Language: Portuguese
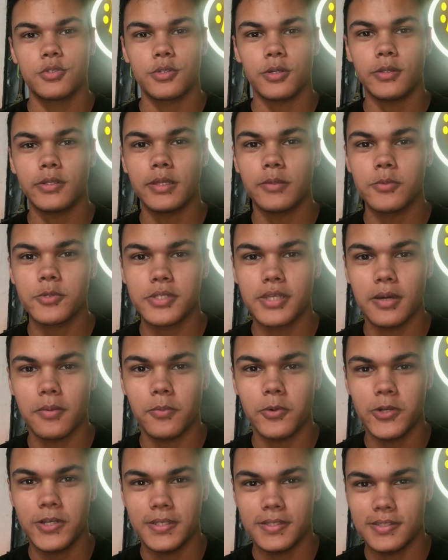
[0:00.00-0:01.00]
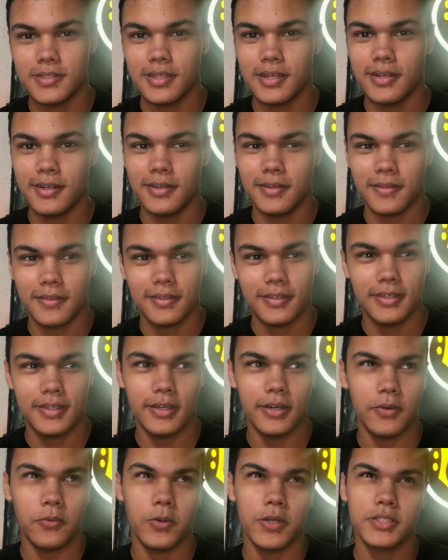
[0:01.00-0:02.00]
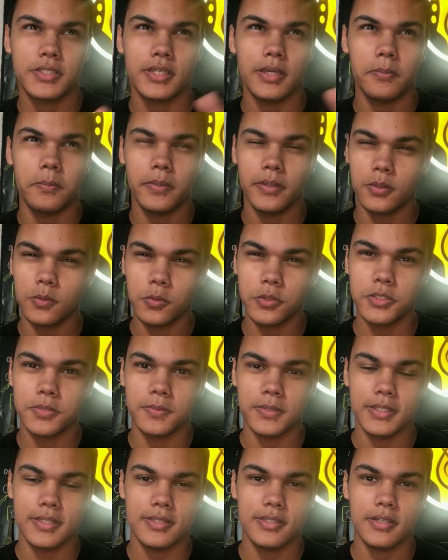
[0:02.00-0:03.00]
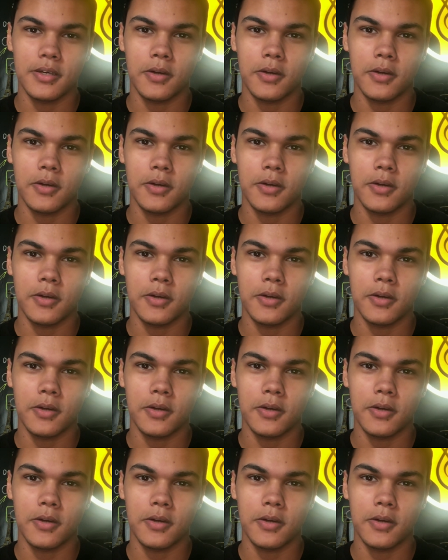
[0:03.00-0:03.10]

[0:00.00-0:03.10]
solo da música Morning Star que é, eu acho que é a penúltima desse